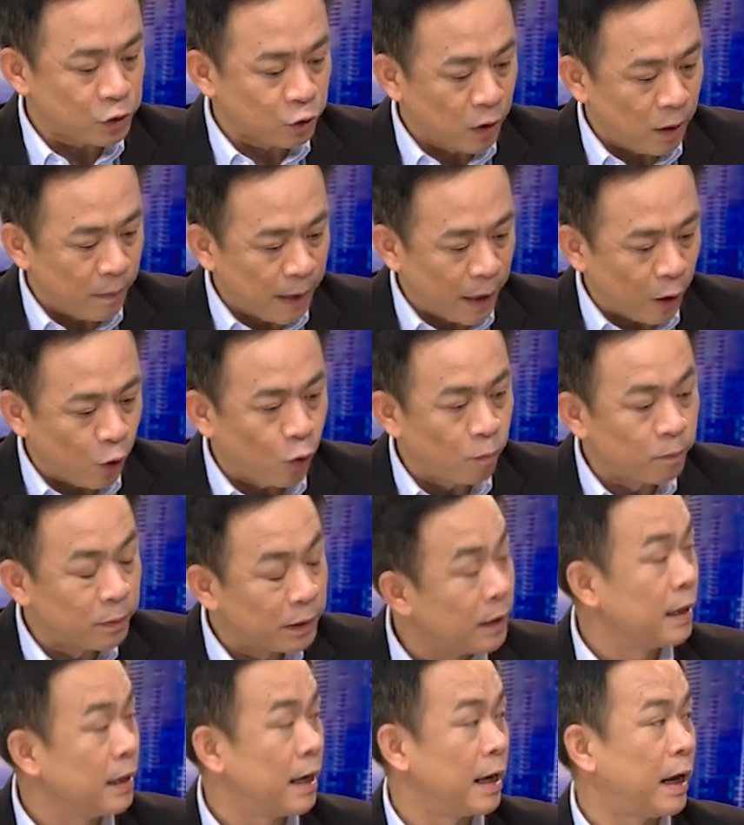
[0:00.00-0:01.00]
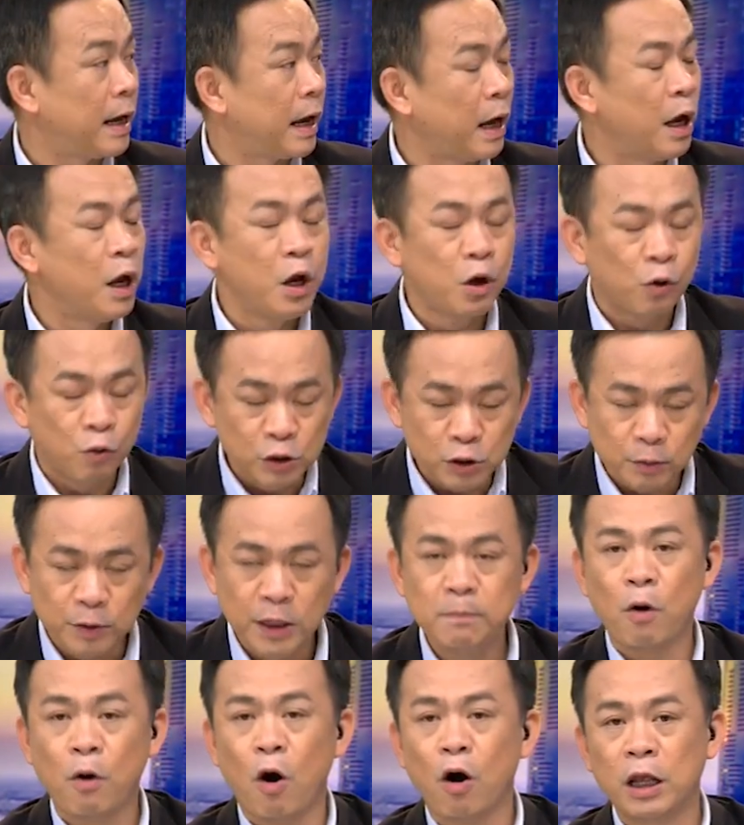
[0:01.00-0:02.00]
ให้กระทรวงคมนาคมเดินหน้าคุณส
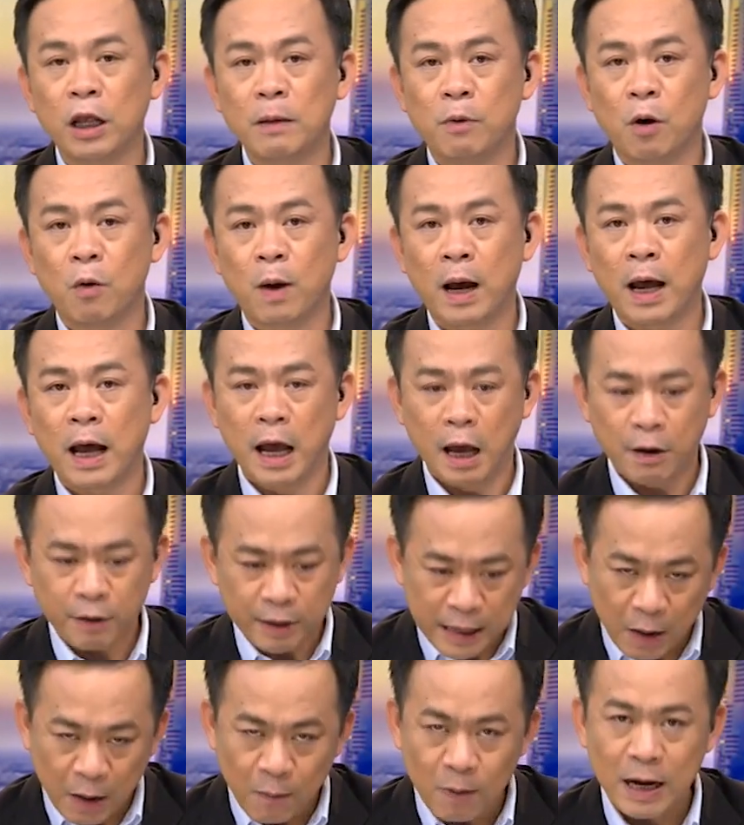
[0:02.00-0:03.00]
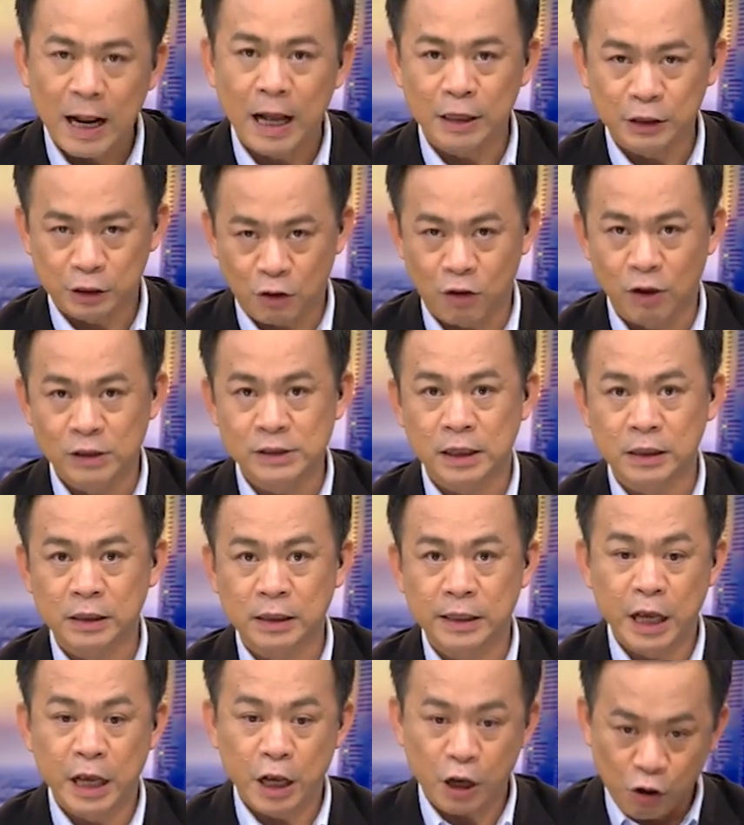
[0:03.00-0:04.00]
มคิดบอกเลยบอกว่าระยะเวลาต่อจาก
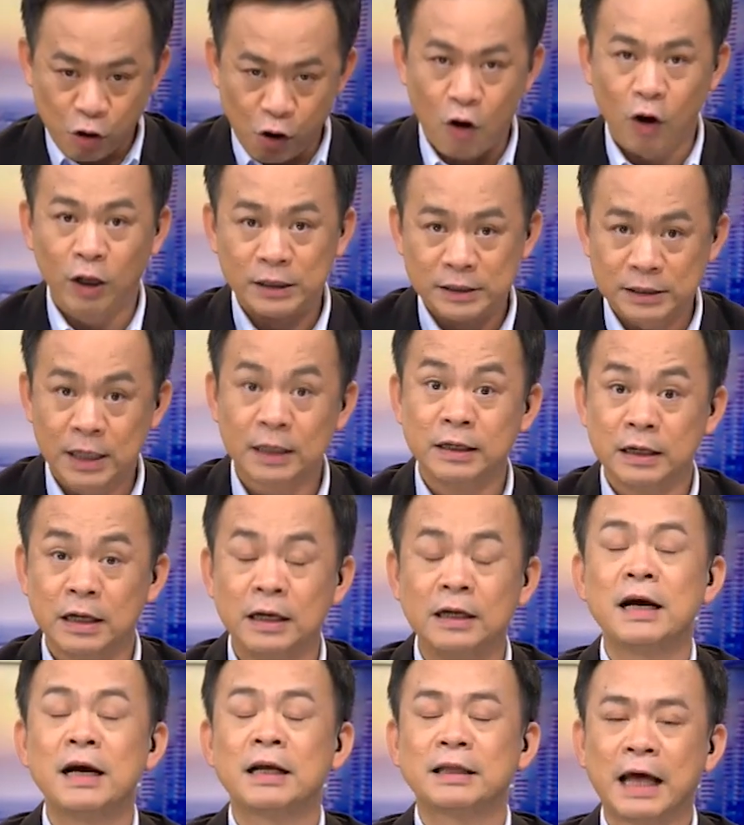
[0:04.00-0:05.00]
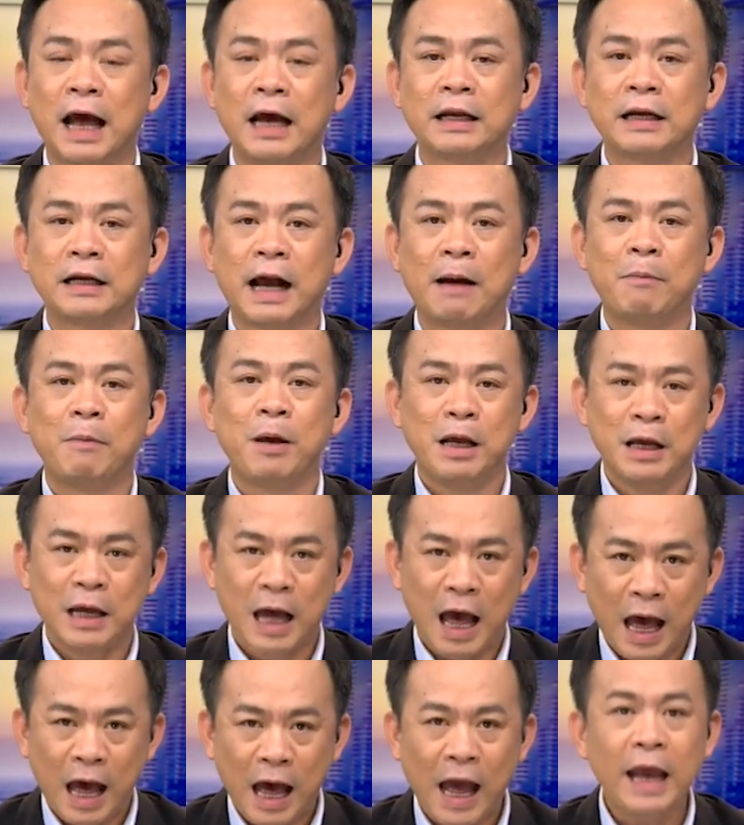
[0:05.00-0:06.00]
นี้ก่อนจะถึงเลือกตั้งนะครับ
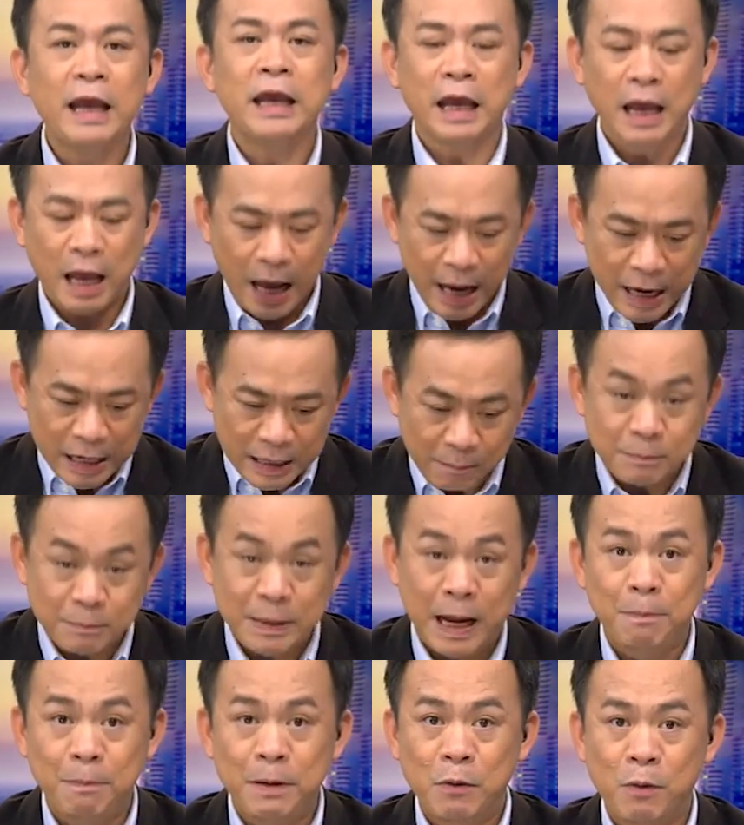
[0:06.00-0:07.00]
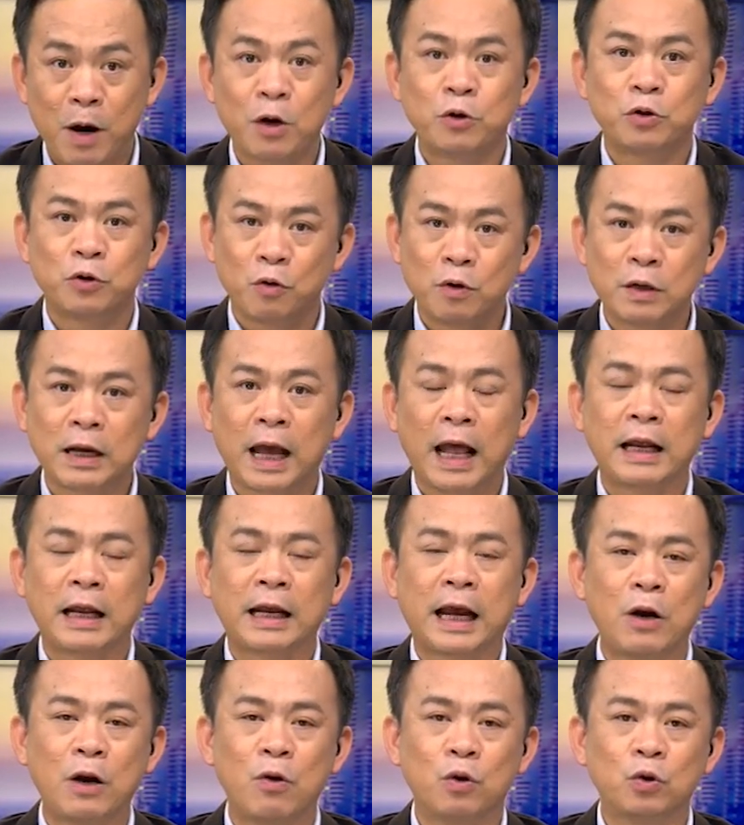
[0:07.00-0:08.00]
ให้ให้ลำดับเลยว่าโครงการ
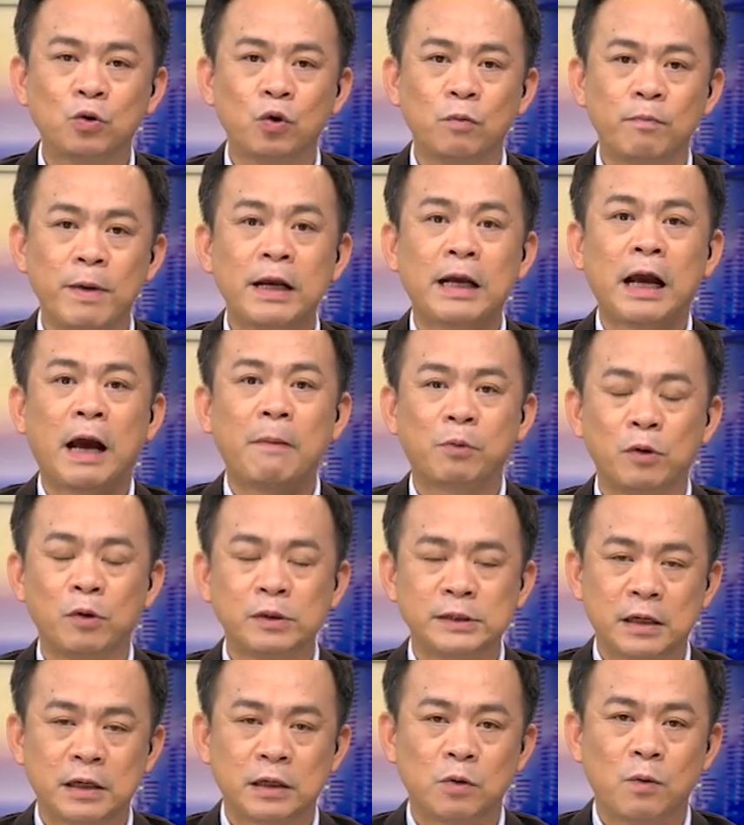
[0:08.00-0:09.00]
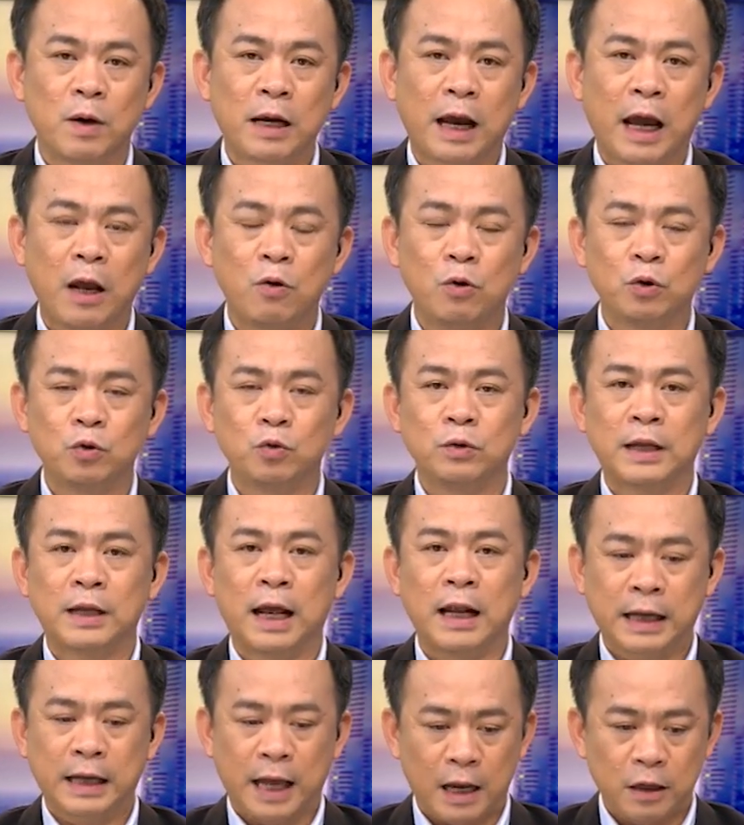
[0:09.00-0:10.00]
การลงทุนเมกะโปรเจกต์หรือว่าการลงทุน
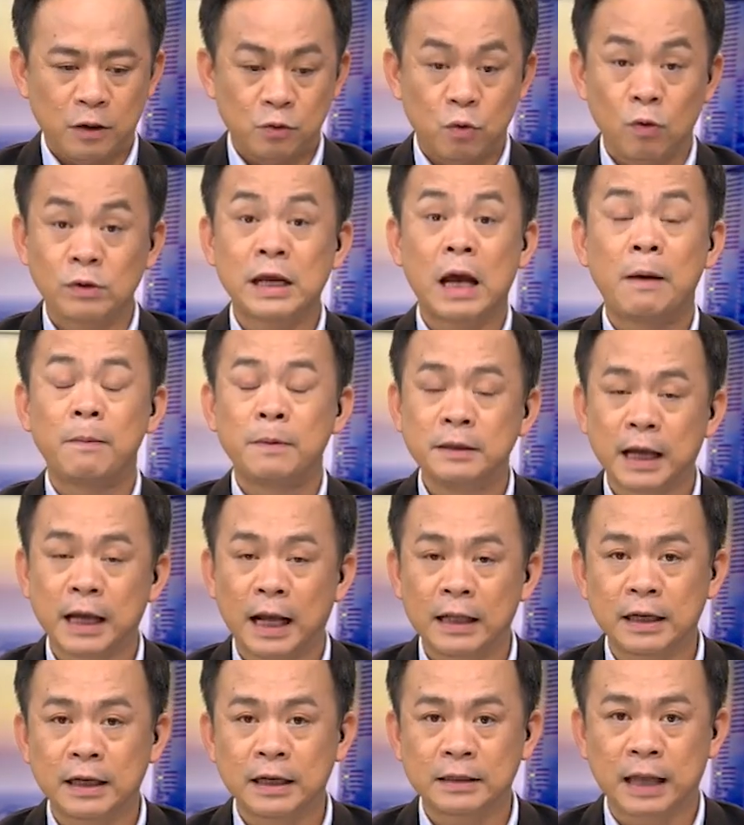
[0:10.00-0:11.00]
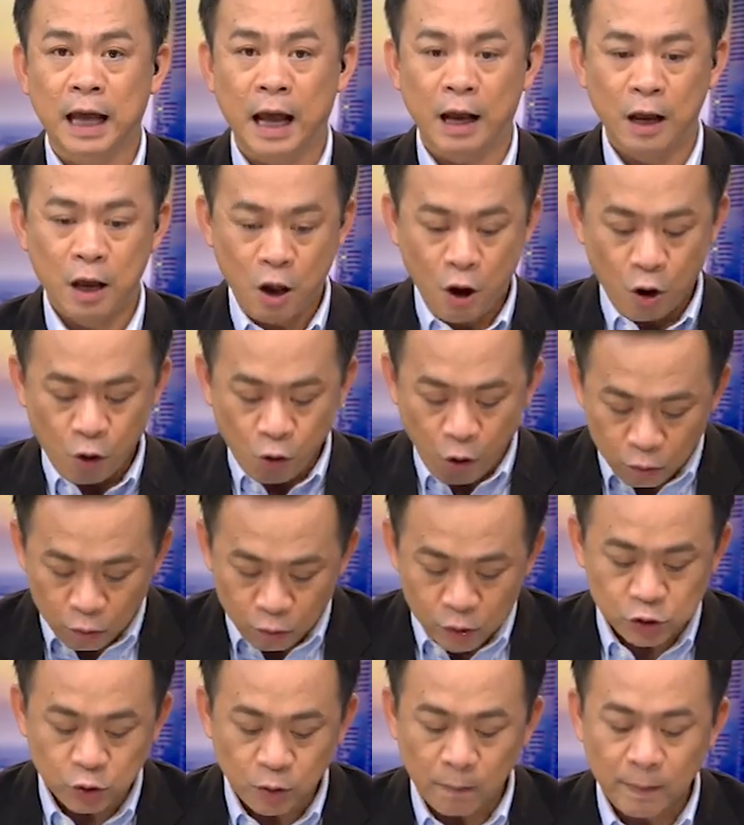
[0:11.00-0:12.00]
ด้านการโครงสร้างพื้นฐานต่างๆของ
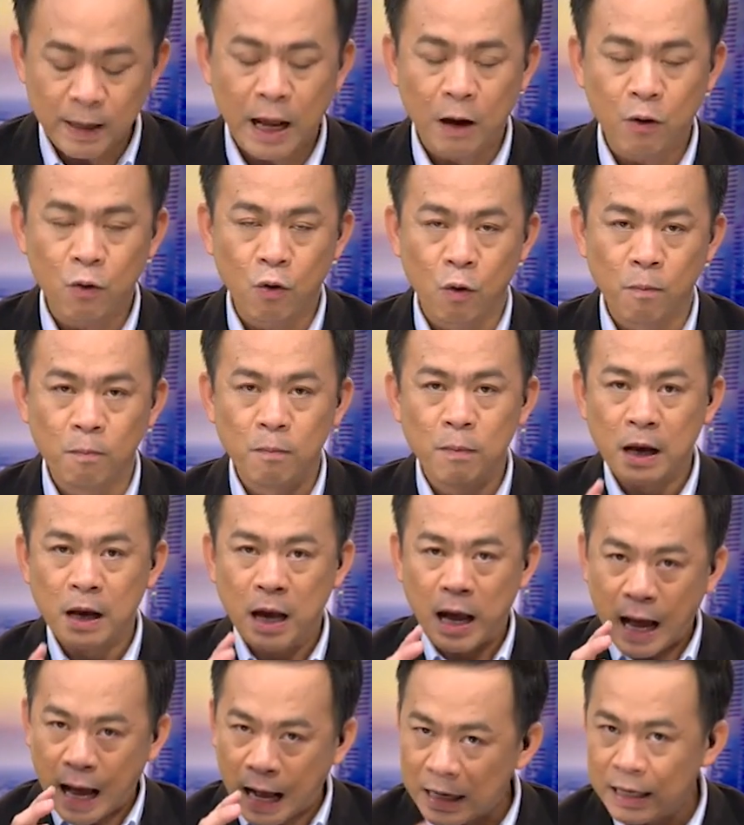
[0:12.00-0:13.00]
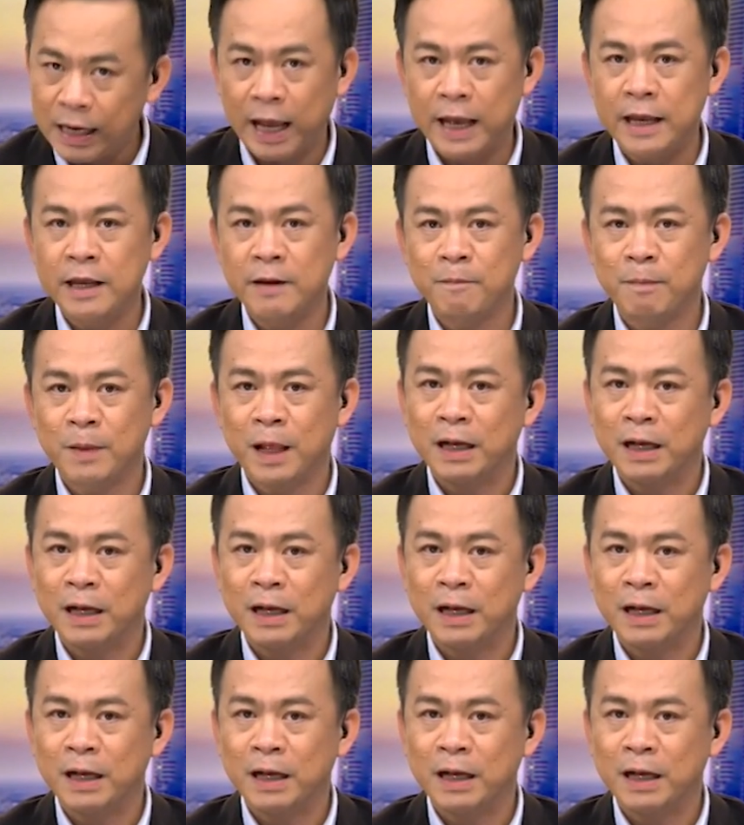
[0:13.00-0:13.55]
กระทรวงคมนาคมอันไหน